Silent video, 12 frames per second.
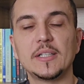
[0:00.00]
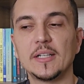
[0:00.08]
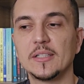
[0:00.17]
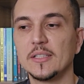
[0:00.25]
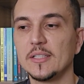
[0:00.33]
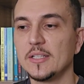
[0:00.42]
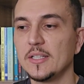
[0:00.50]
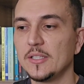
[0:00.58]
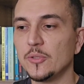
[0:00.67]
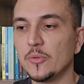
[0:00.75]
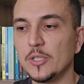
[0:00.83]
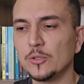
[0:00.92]
Tá?
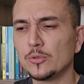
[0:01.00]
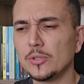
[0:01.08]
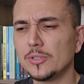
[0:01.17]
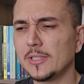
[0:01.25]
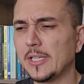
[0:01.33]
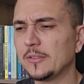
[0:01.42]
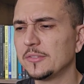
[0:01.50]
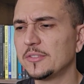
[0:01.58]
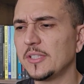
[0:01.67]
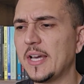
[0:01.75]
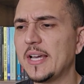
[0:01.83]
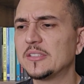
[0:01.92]
Não, eu não tô querendo
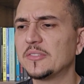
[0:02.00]
dizer, ah,